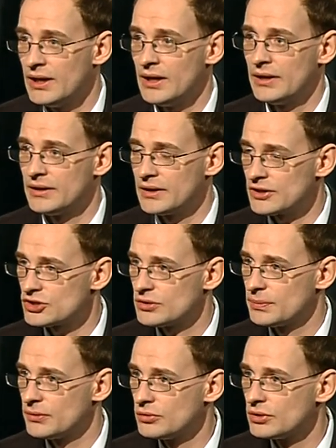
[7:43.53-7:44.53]
Они каждых
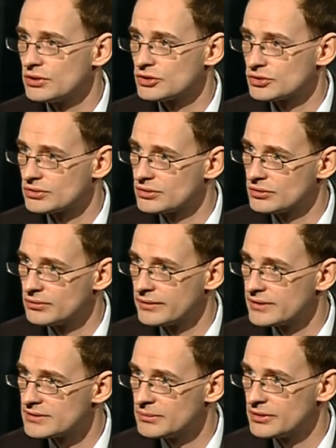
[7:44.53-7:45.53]
полгода что-то новое
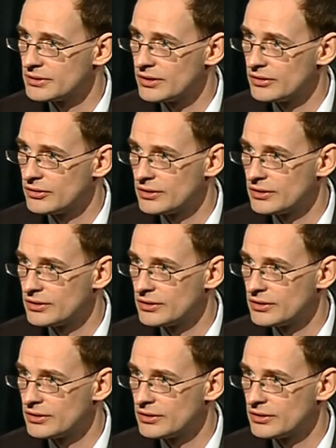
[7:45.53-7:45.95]
изобретают.